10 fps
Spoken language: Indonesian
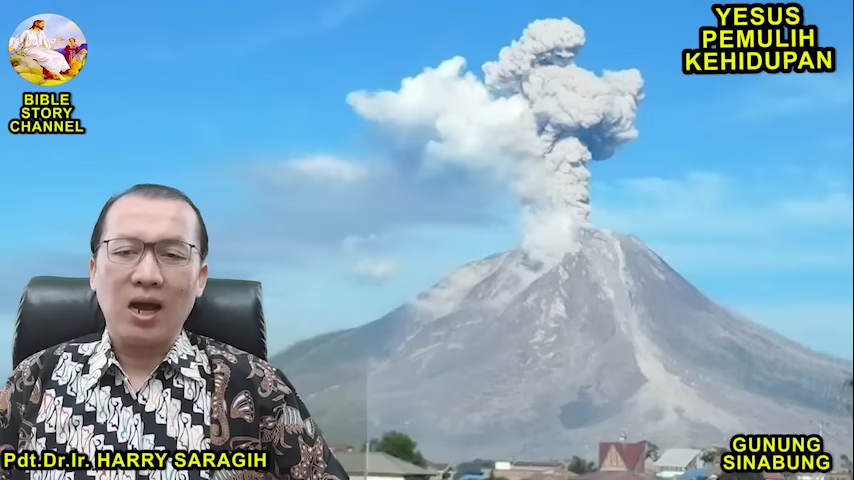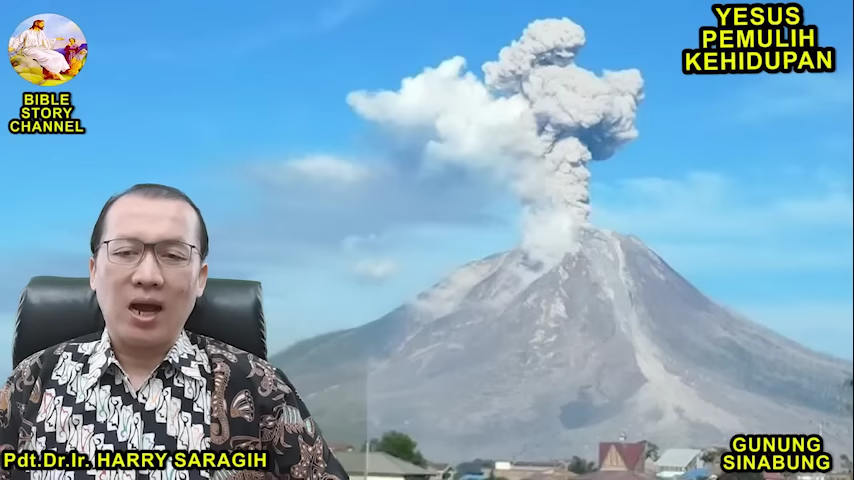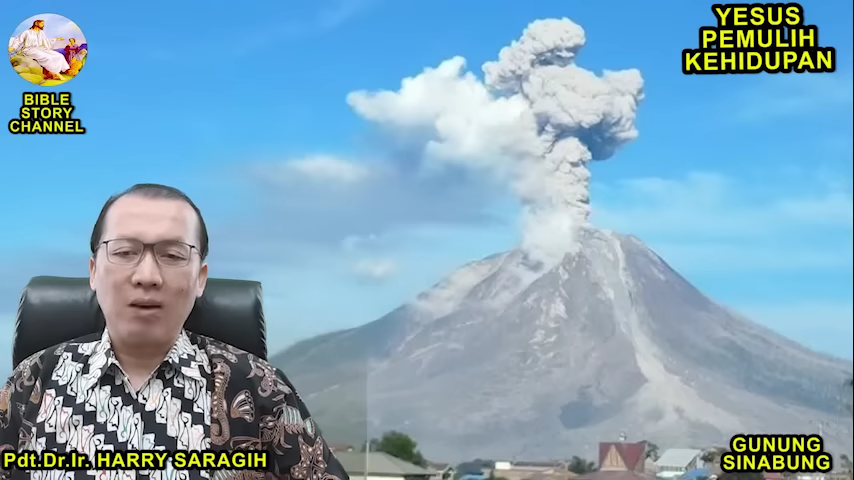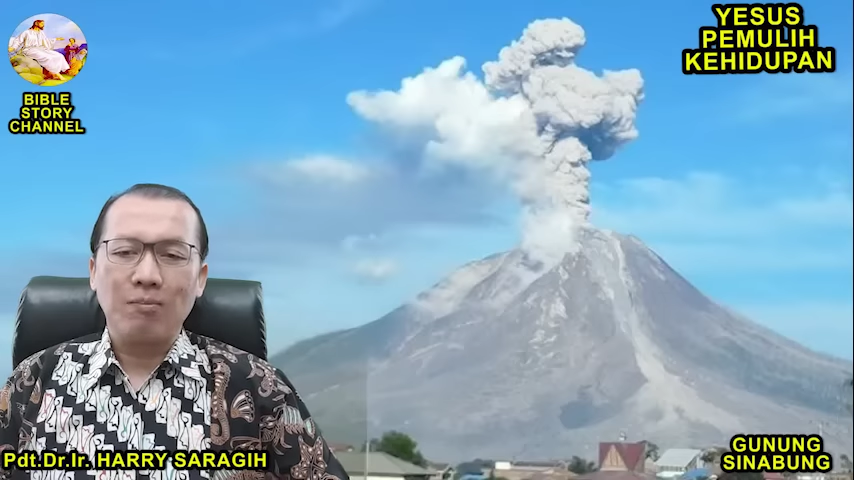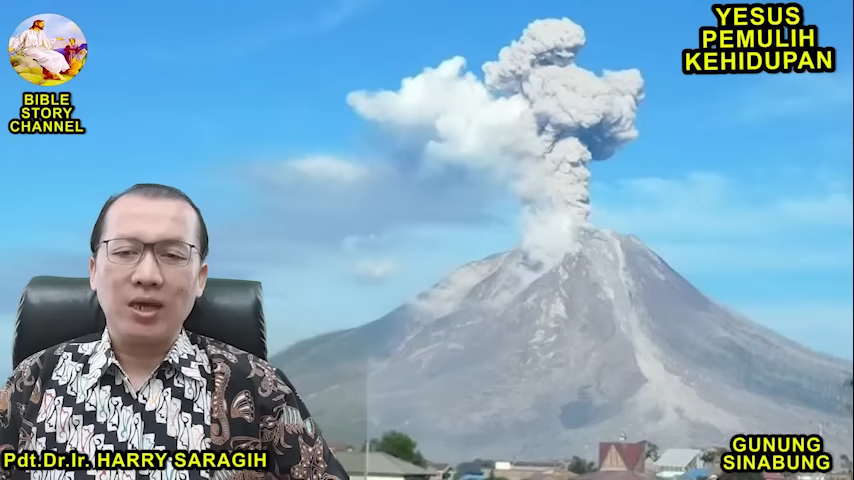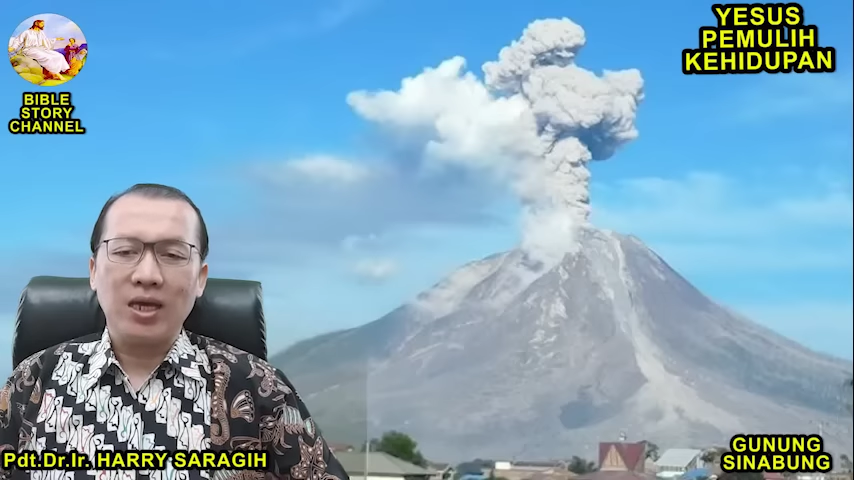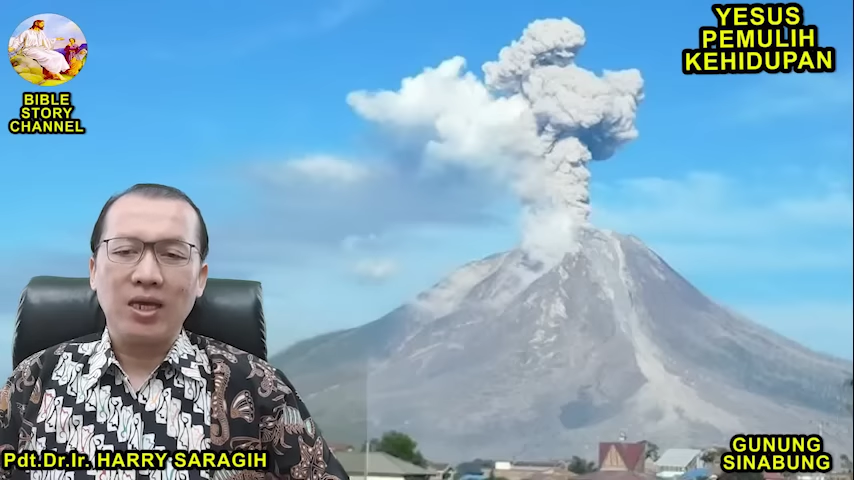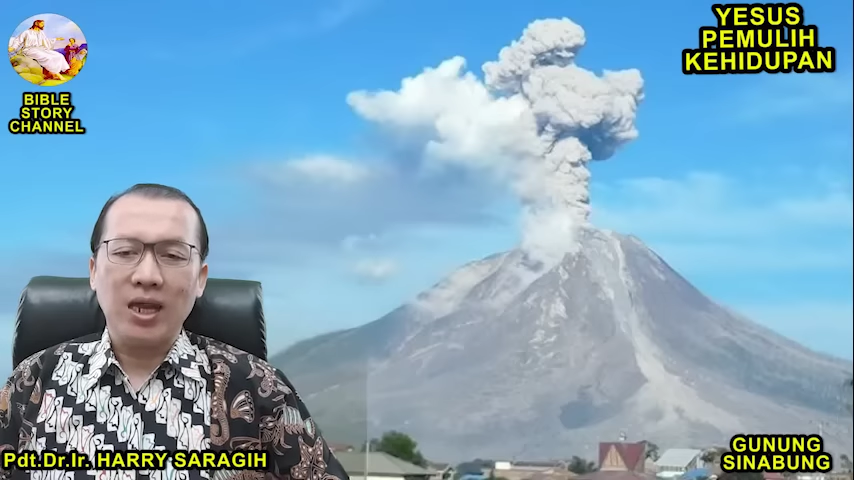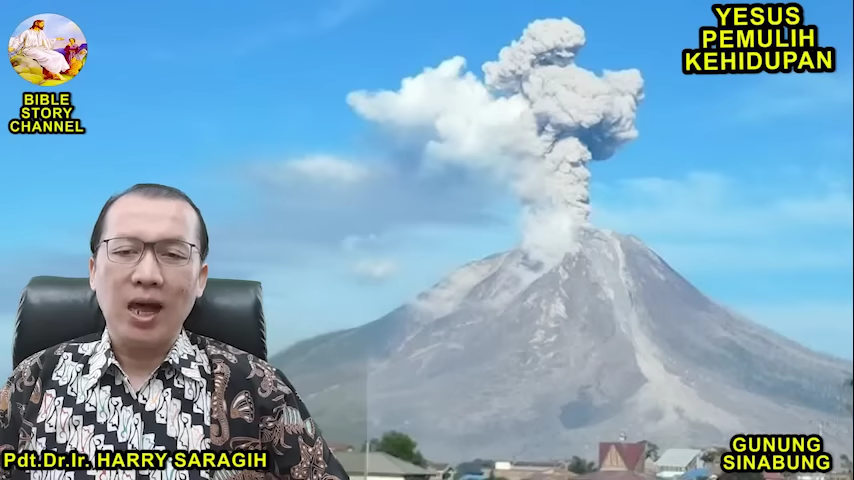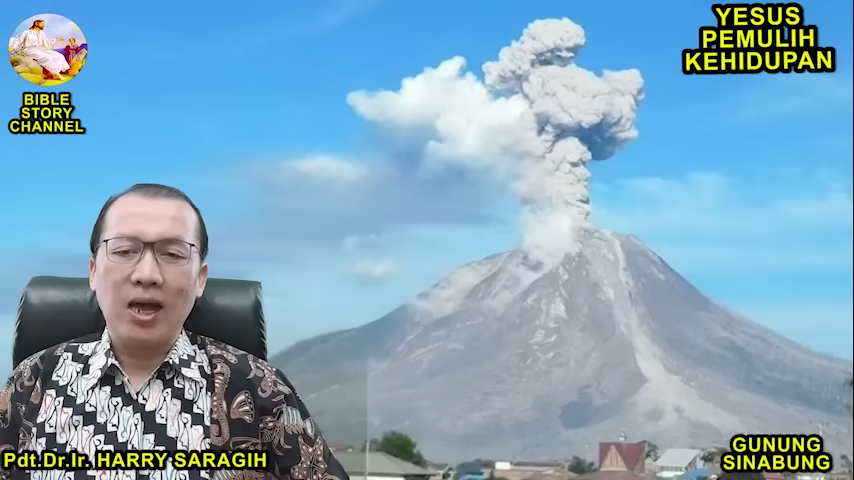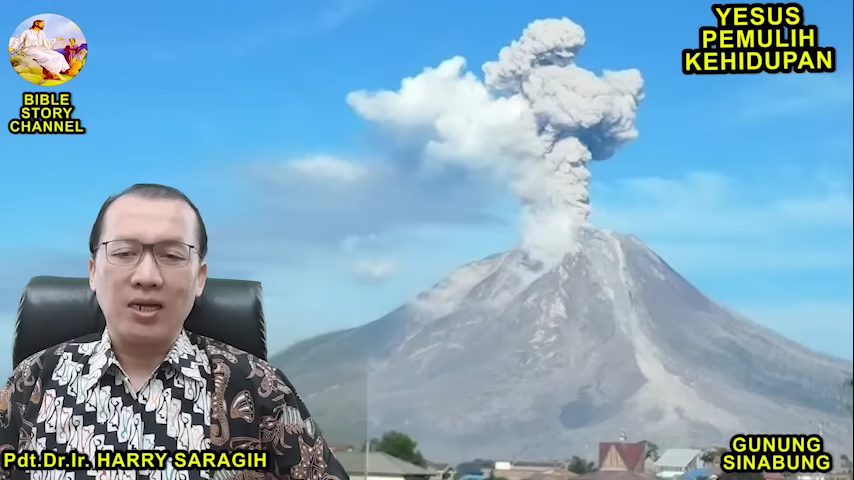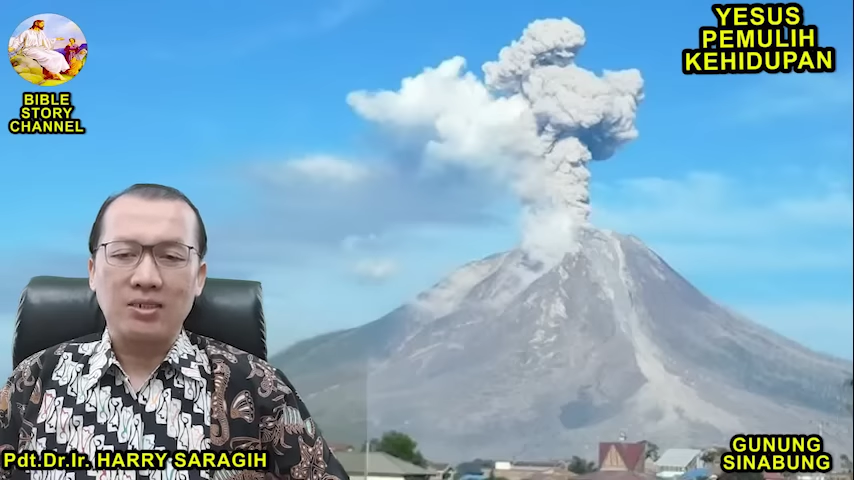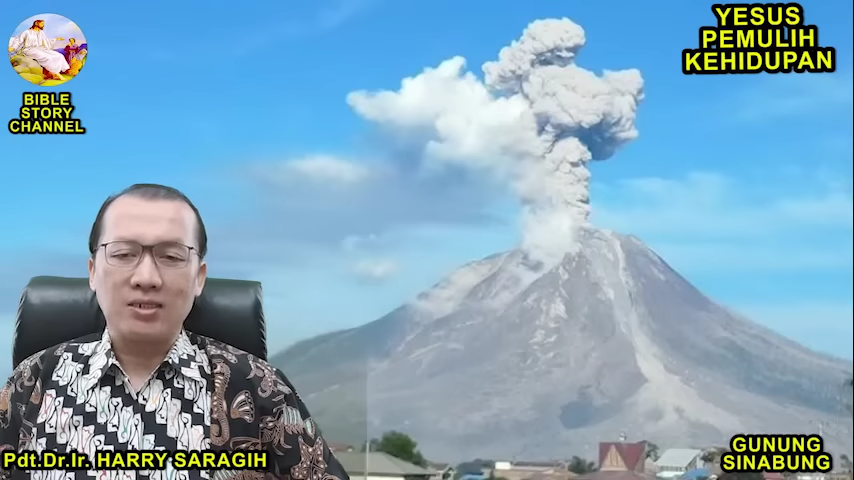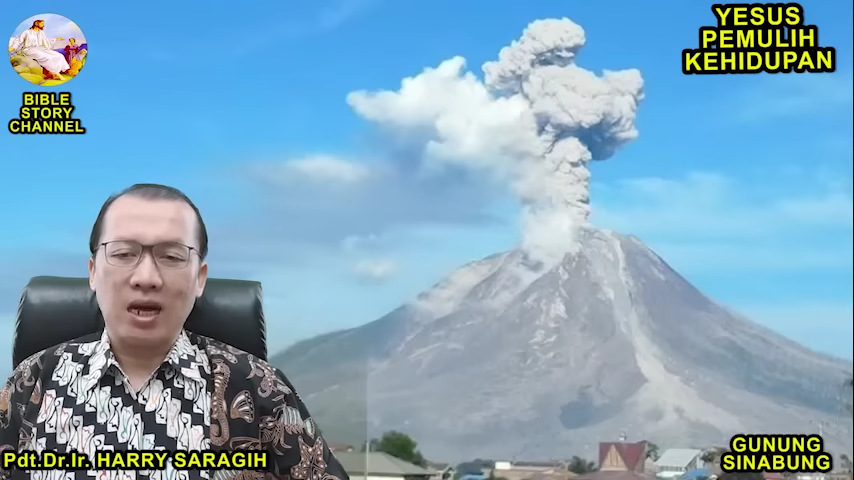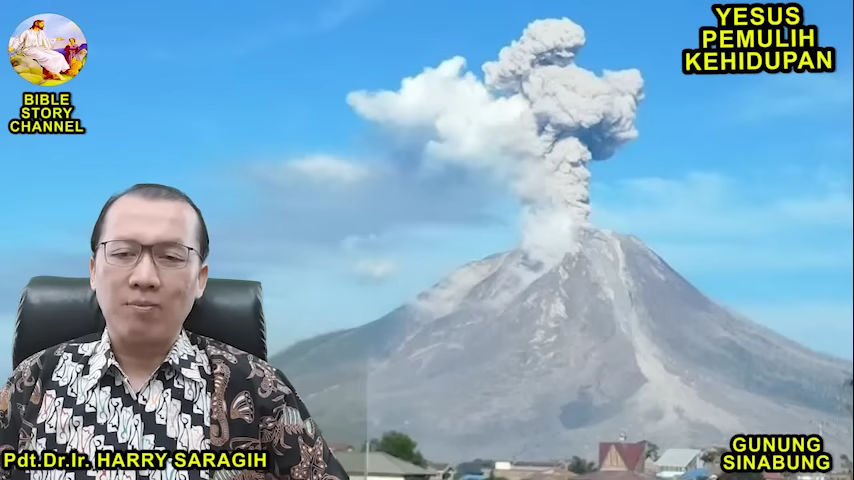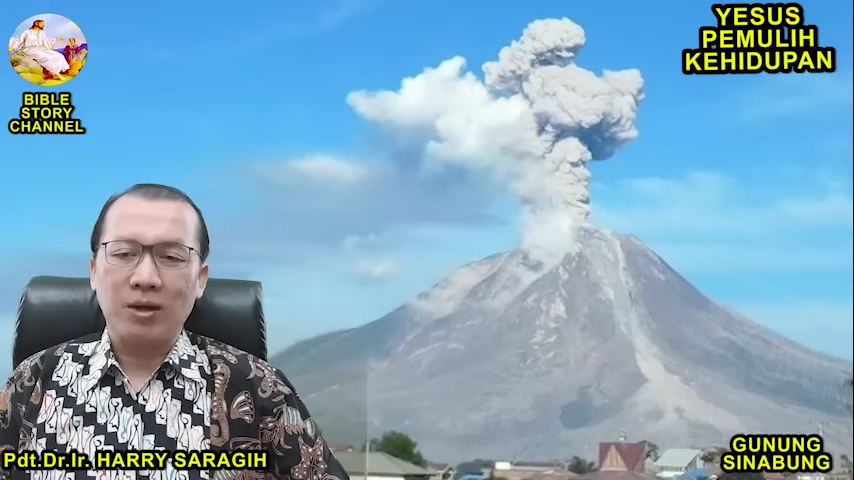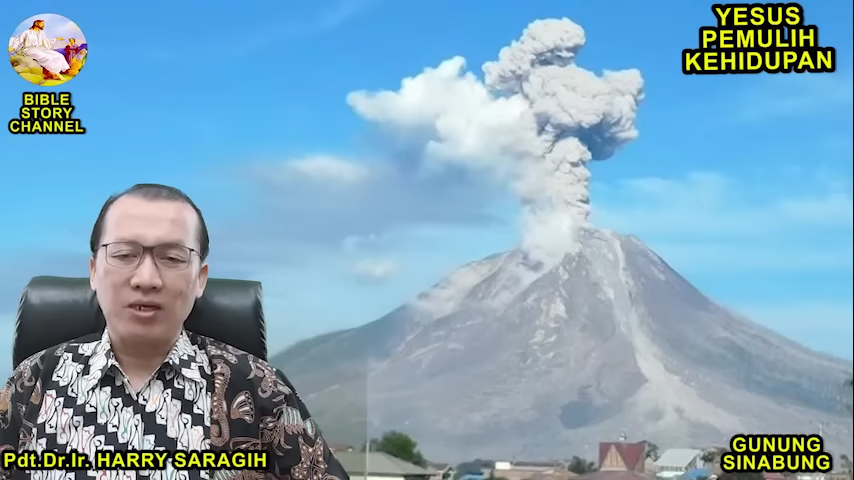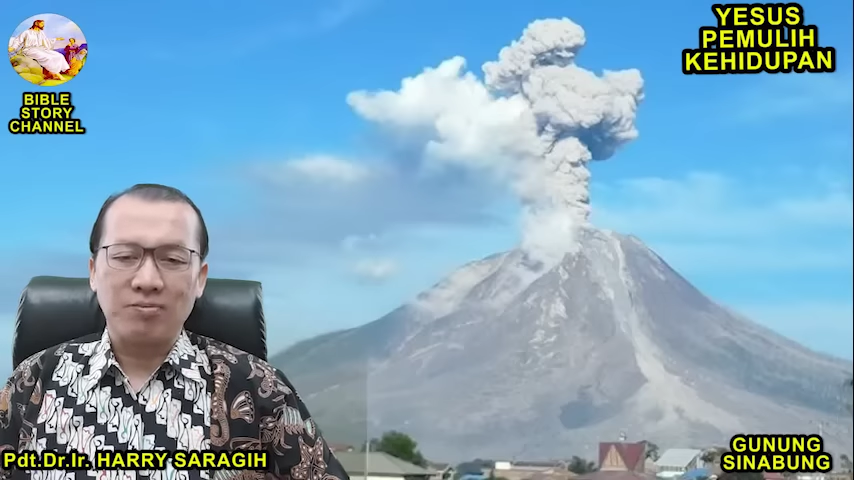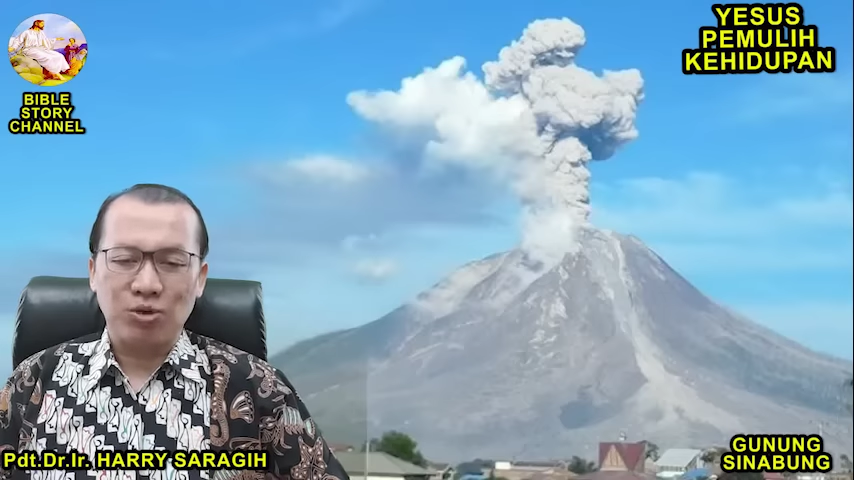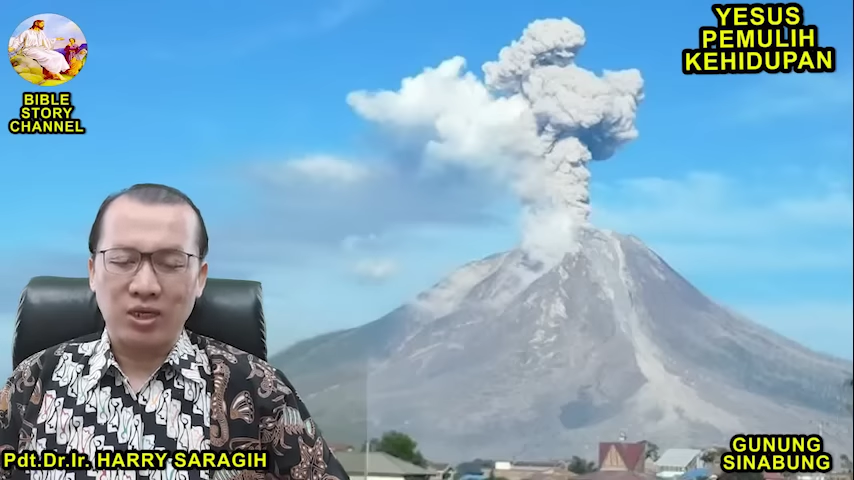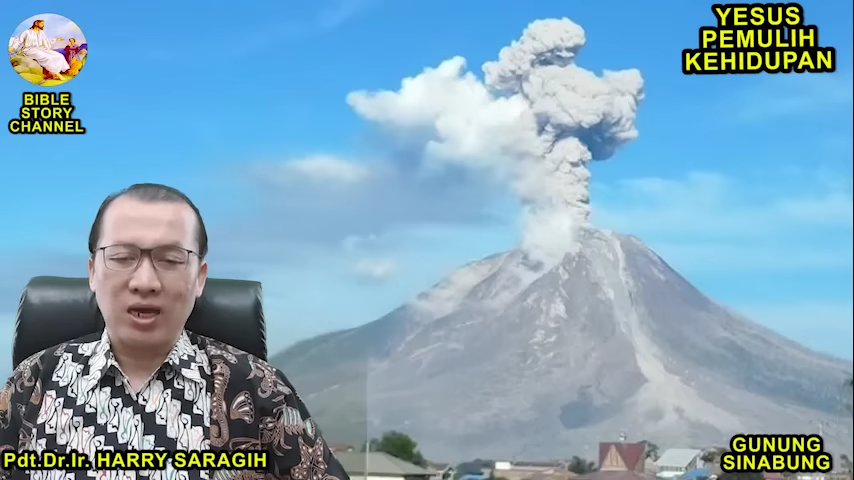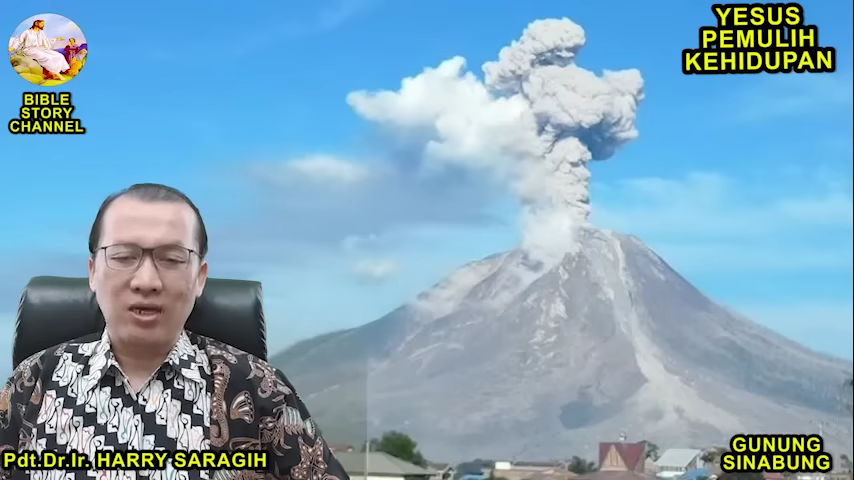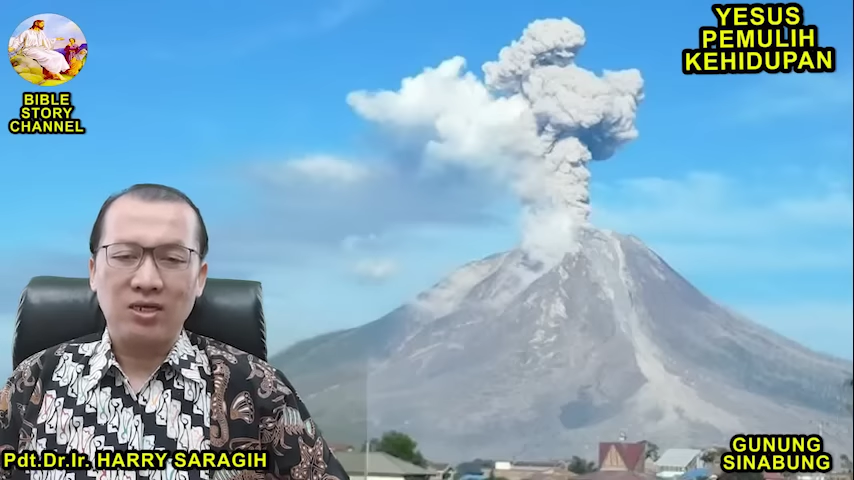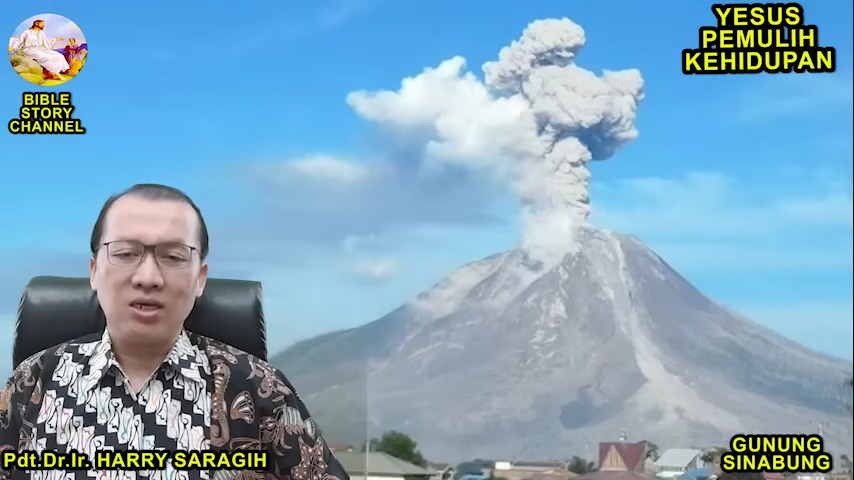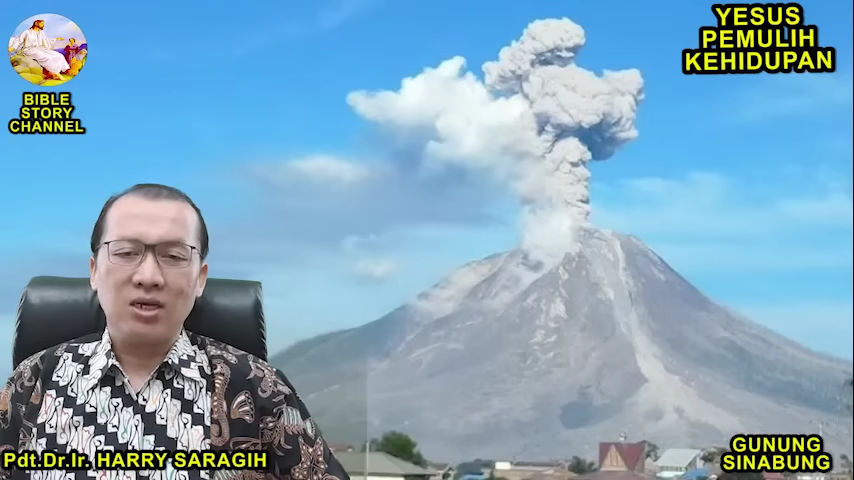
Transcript: apa yang hilang dapat dipulihkan.